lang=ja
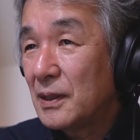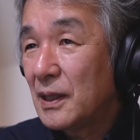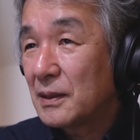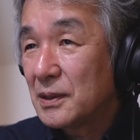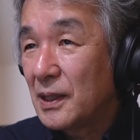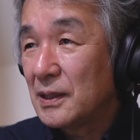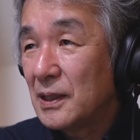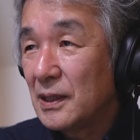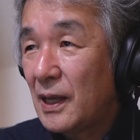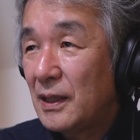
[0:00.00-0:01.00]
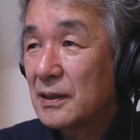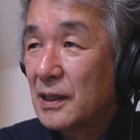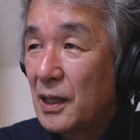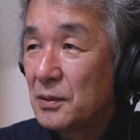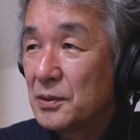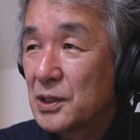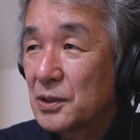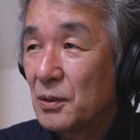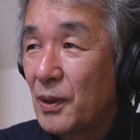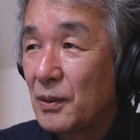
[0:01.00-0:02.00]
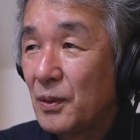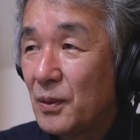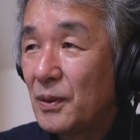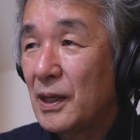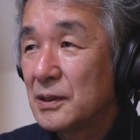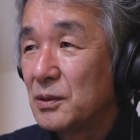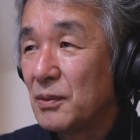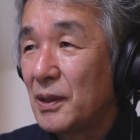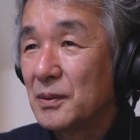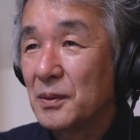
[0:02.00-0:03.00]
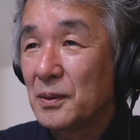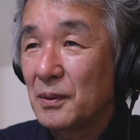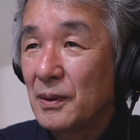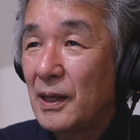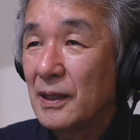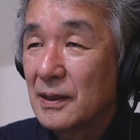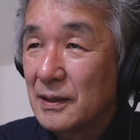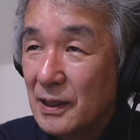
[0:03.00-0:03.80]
格的な手打ちそばを味わうことが